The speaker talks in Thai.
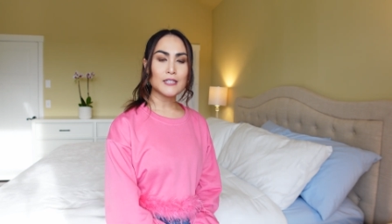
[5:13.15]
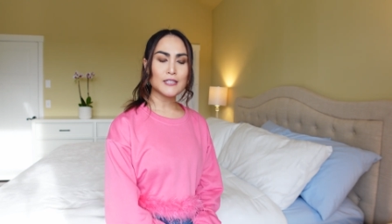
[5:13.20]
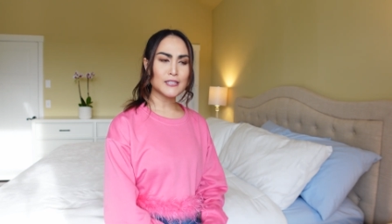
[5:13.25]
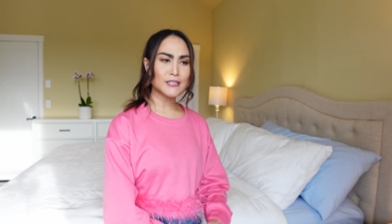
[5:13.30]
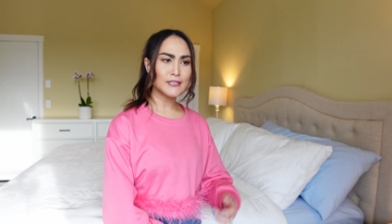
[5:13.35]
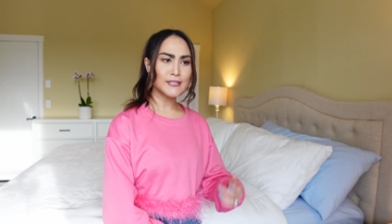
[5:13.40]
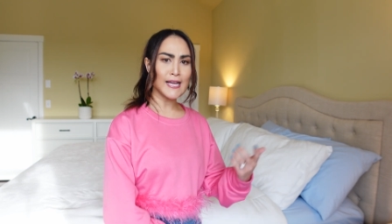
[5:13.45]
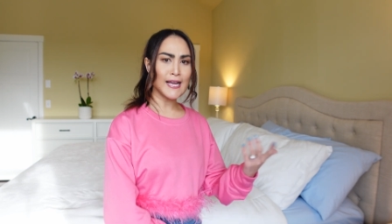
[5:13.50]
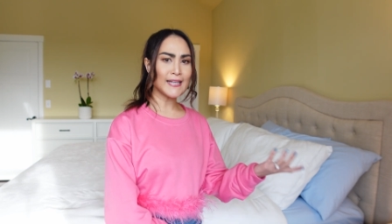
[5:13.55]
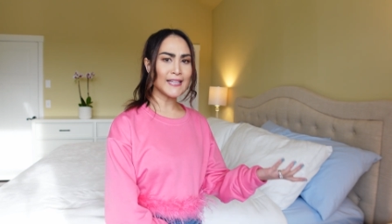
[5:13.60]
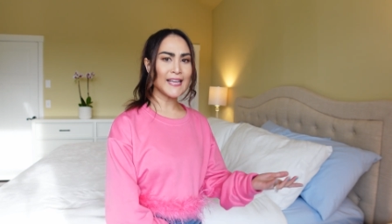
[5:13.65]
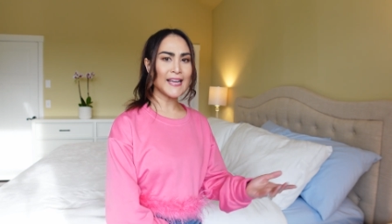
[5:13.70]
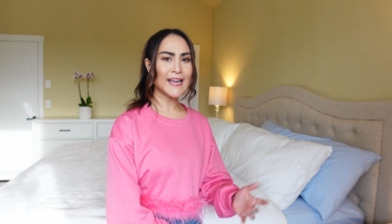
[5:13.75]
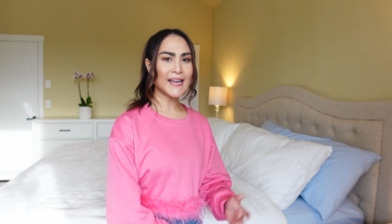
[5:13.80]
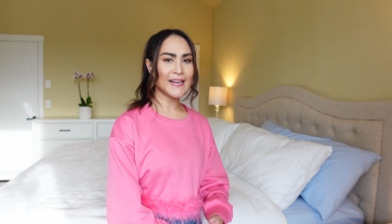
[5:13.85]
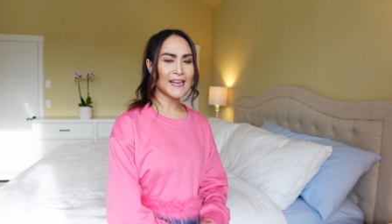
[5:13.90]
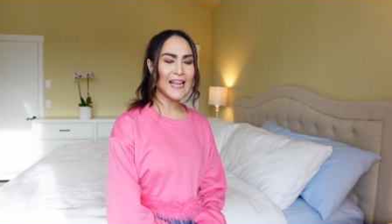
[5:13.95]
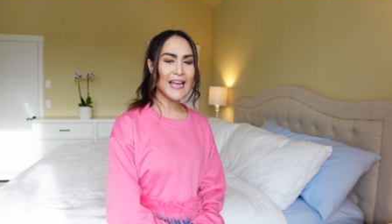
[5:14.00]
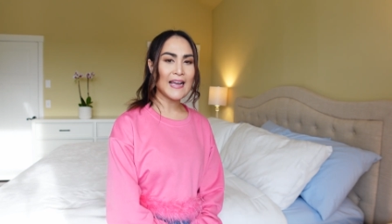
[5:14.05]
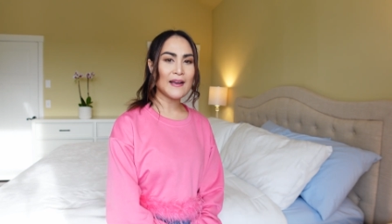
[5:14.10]
คือท่าน
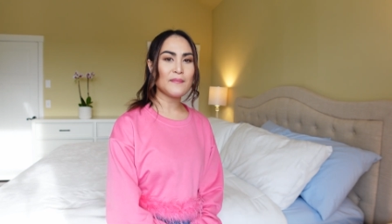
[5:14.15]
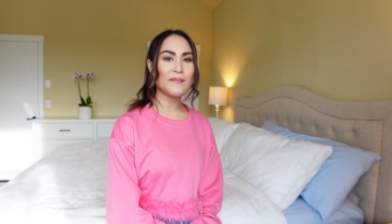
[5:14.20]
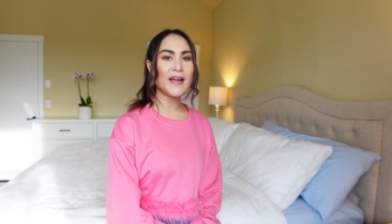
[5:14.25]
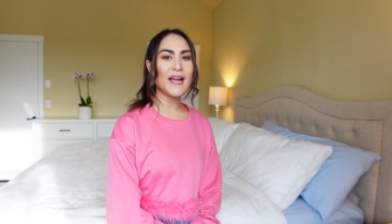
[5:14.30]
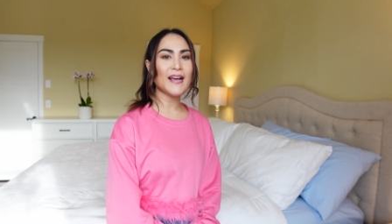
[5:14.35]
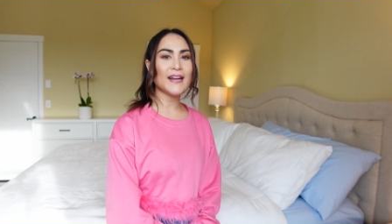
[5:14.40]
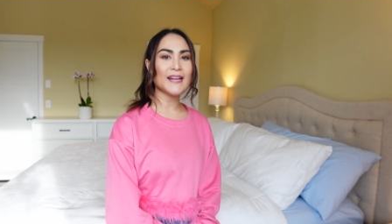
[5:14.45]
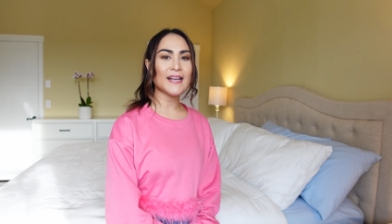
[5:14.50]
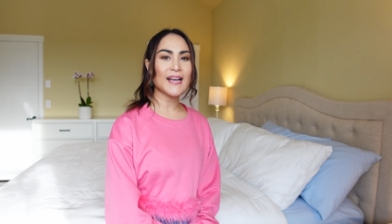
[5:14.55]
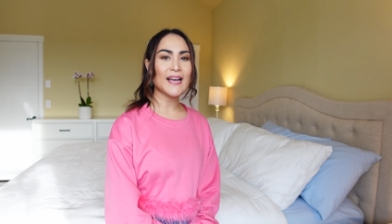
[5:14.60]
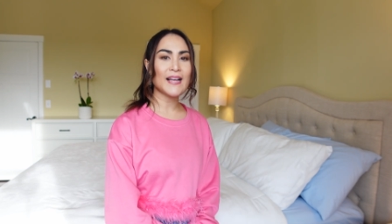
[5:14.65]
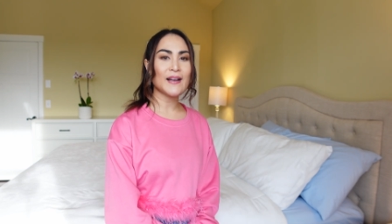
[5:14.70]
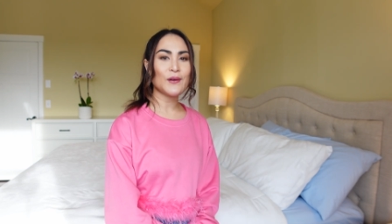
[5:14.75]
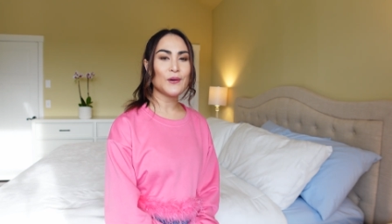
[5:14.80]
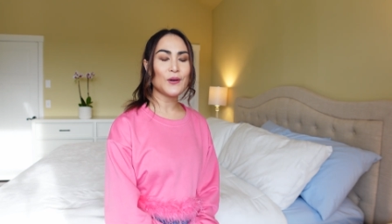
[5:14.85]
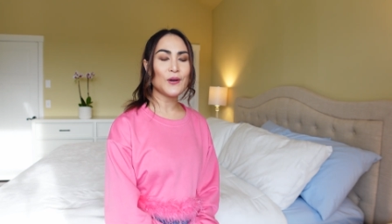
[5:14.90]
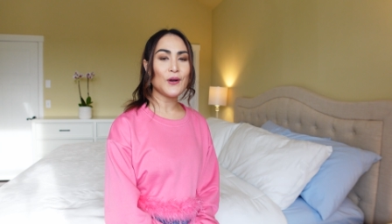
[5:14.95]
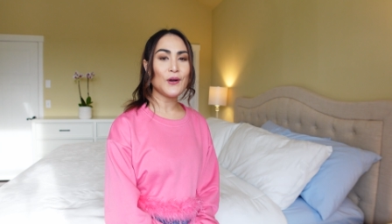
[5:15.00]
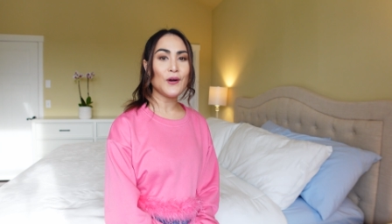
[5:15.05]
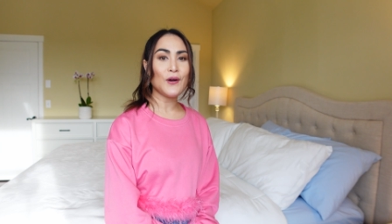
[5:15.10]
แข็งแรงมากนะคะ
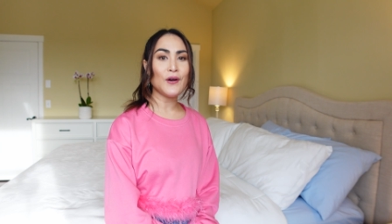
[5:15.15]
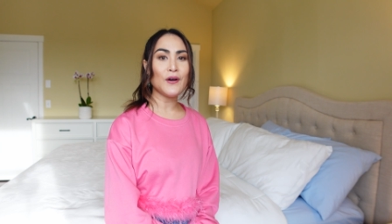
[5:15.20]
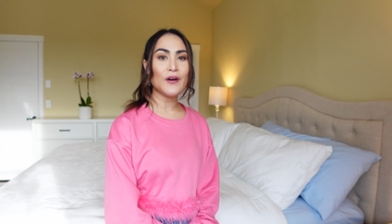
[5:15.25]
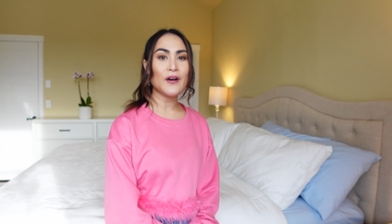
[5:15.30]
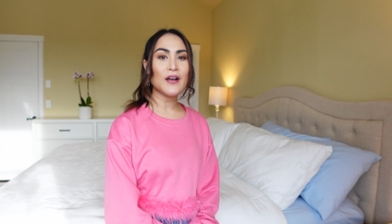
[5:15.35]
แล้วก็